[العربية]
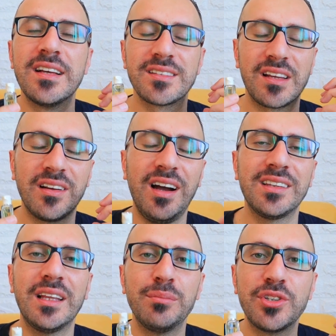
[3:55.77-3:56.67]

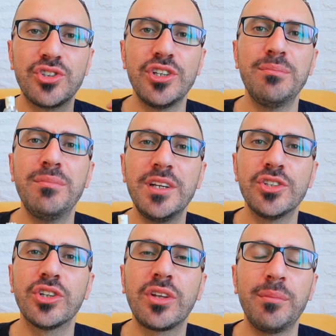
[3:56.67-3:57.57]
صراحة بتشم
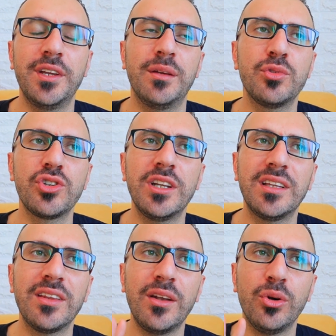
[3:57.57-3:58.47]
اشي طبيعي مشكلة
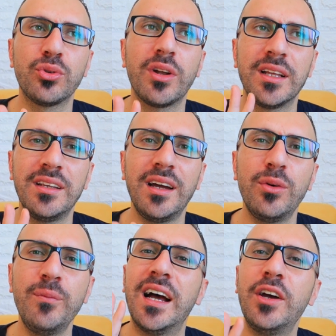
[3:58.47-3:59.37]
هذا العطر
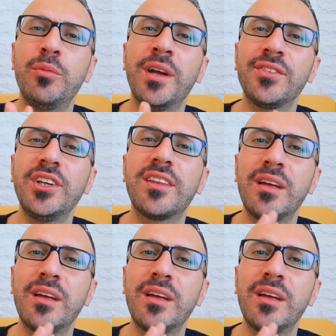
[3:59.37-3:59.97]
اداؤه اداؤه بيعطيك